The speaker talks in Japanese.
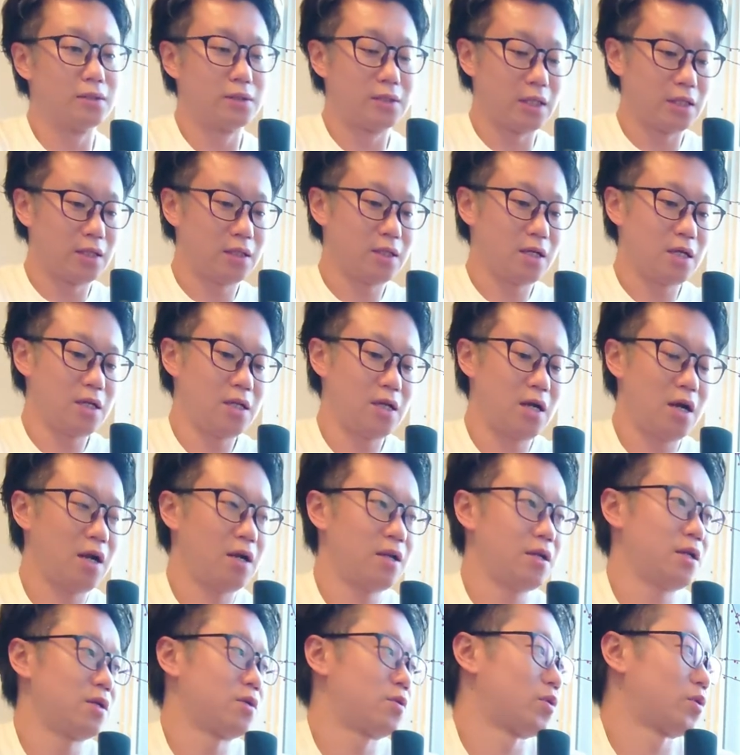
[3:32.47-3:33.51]
絶対にあ
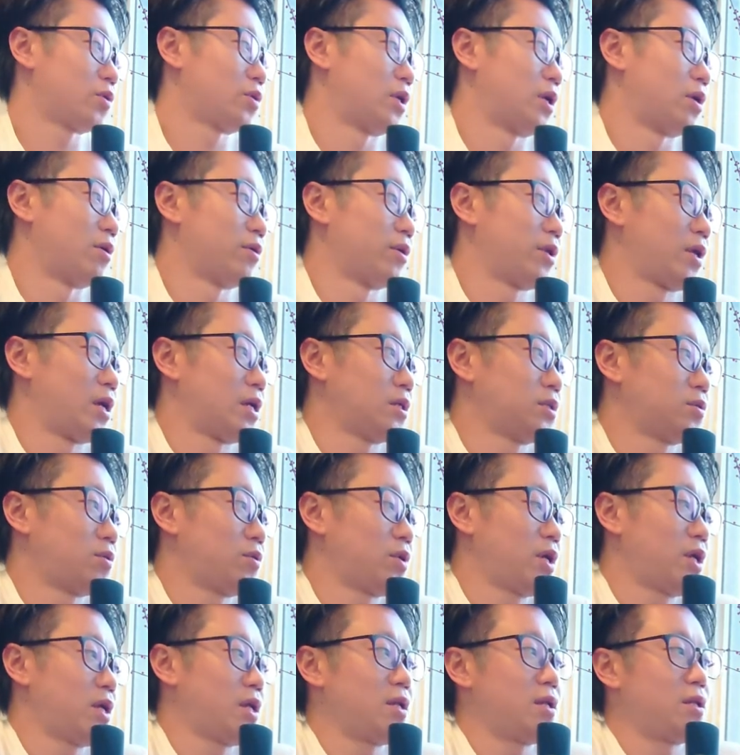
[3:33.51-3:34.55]
り得ることなので、そ
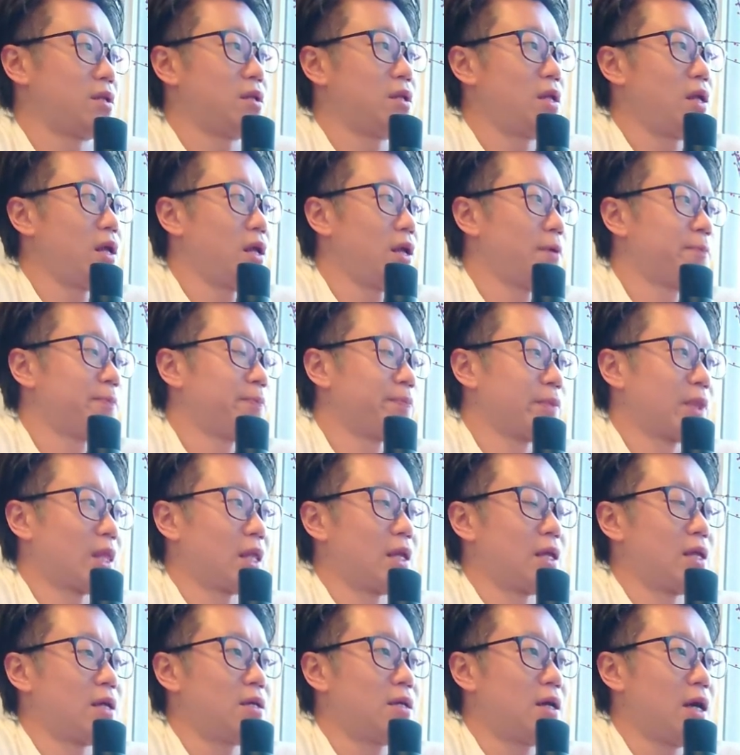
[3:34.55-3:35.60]
れで
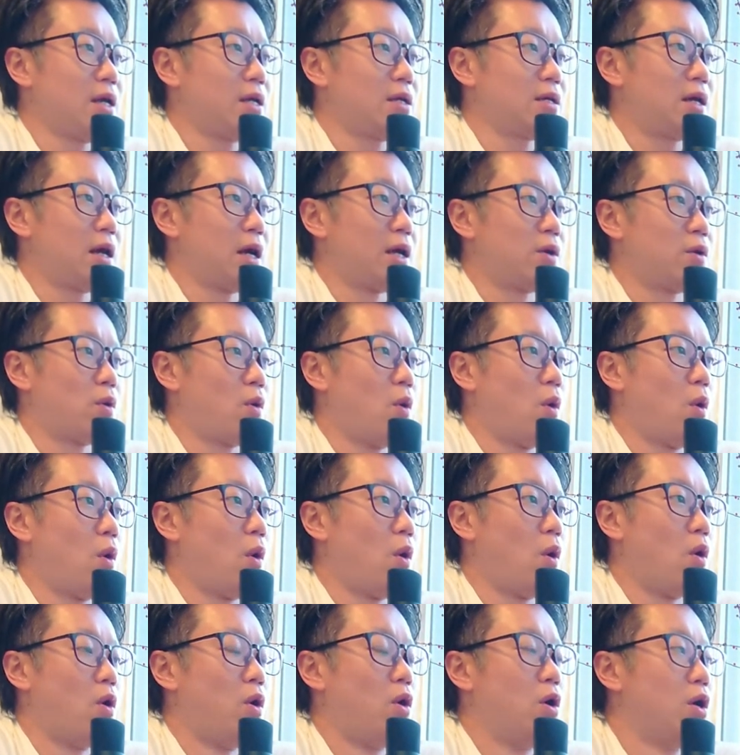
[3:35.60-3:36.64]
一回一回
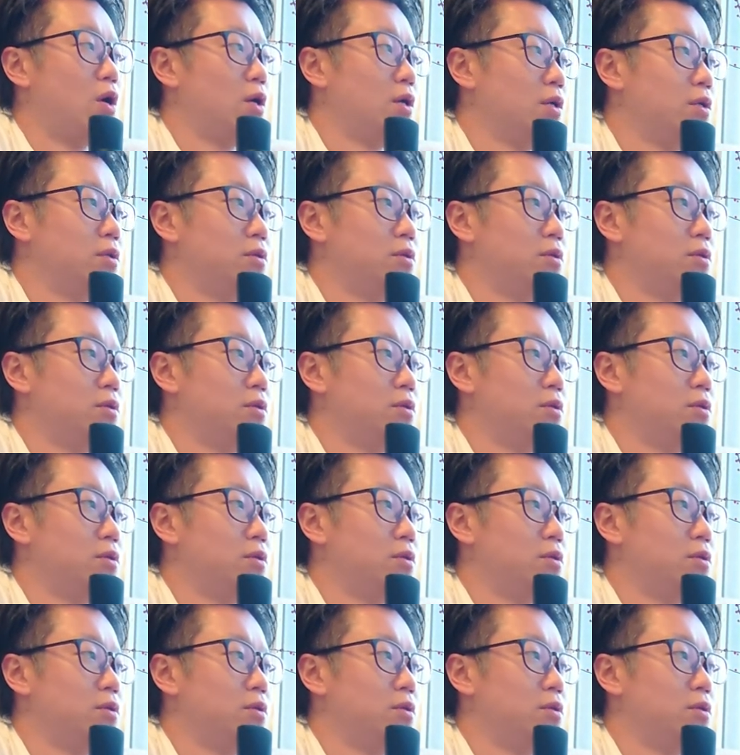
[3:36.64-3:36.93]
こ